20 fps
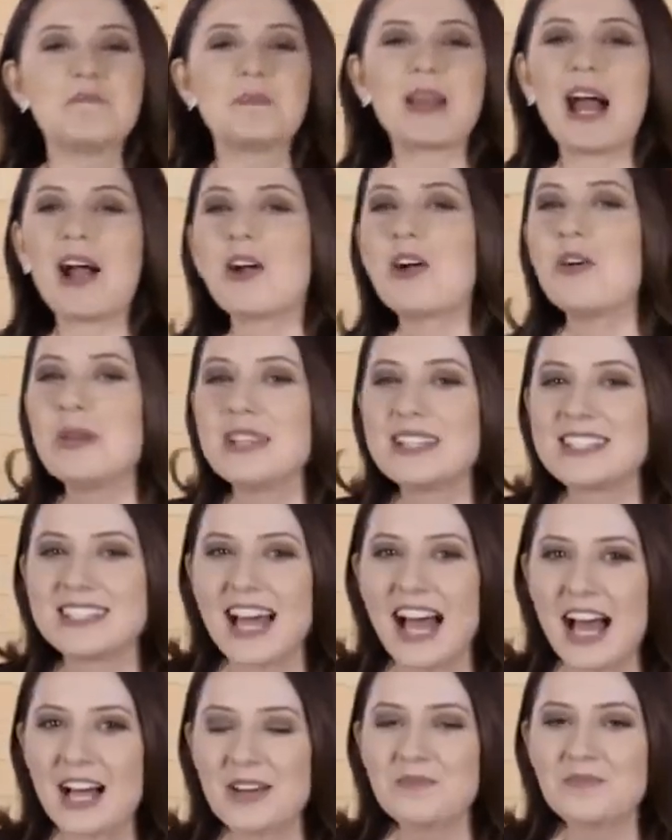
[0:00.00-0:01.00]
Para
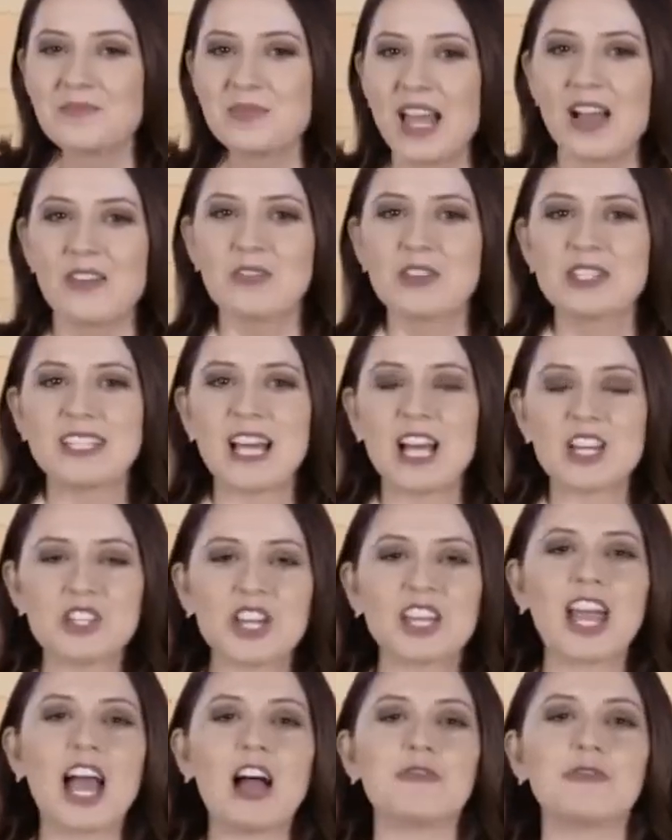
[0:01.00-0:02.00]
começar, você
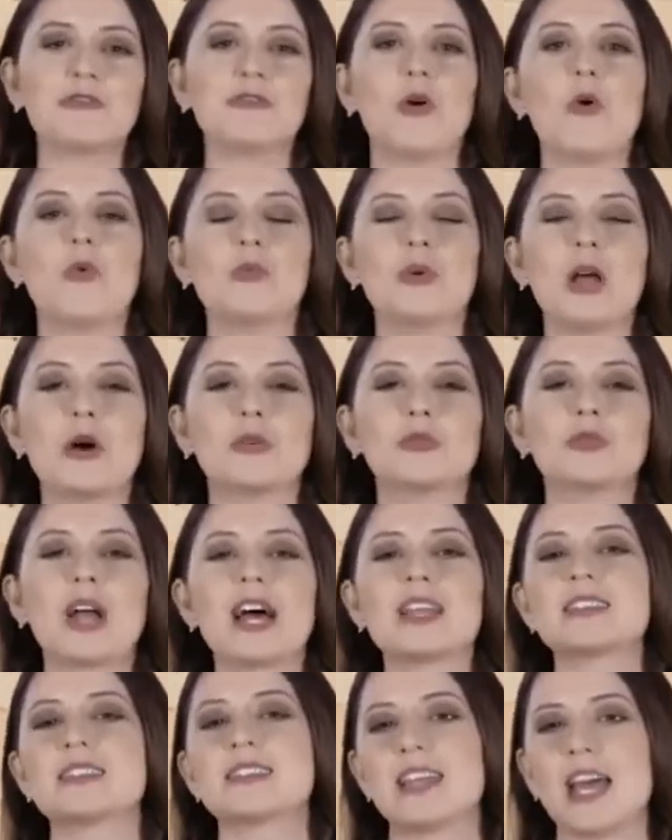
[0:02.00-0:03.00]
acha que a Avon é o
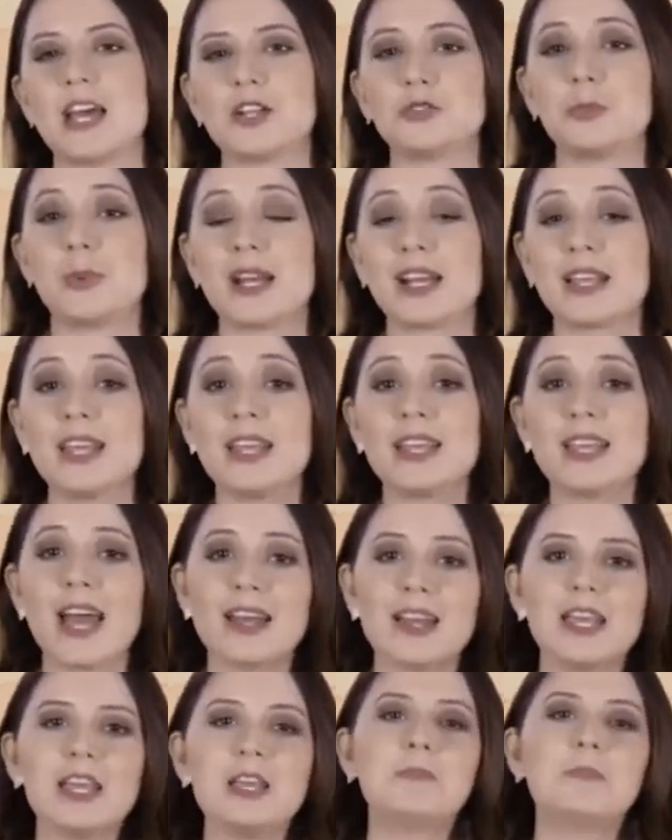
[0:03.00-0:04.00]
lugar certo para quem
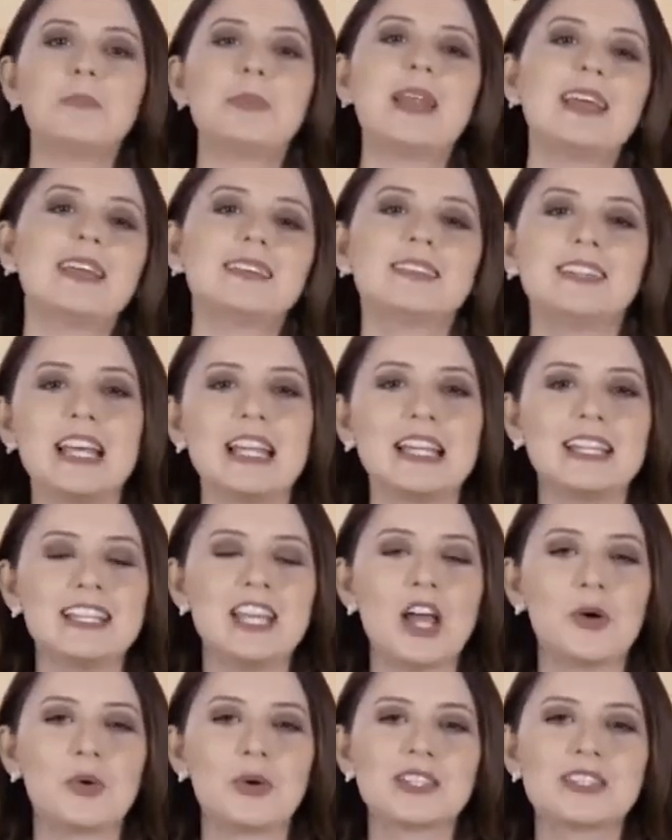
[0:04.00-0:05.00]
quer empreender
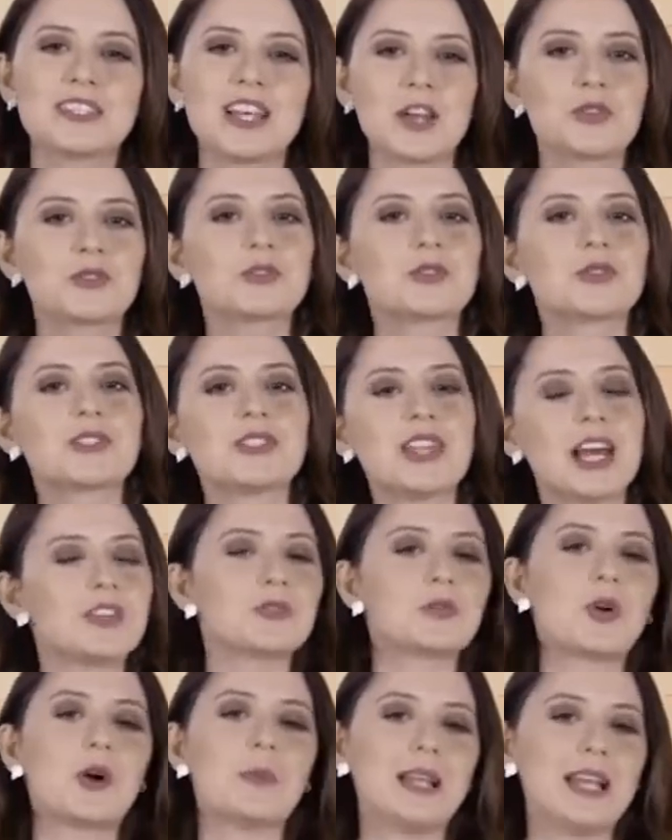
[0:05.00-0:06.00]
e alcançar o
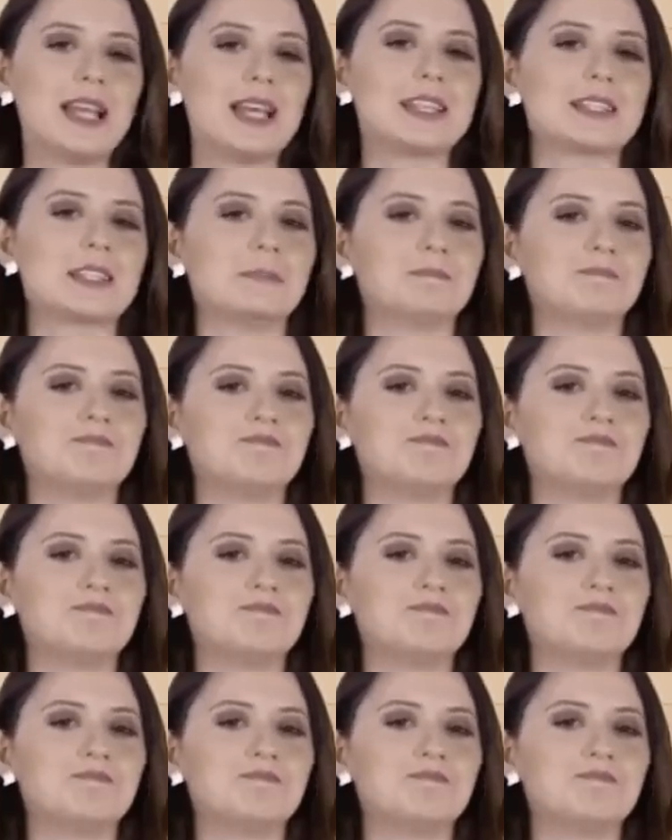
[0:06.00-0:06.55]
sucesso com a beleza?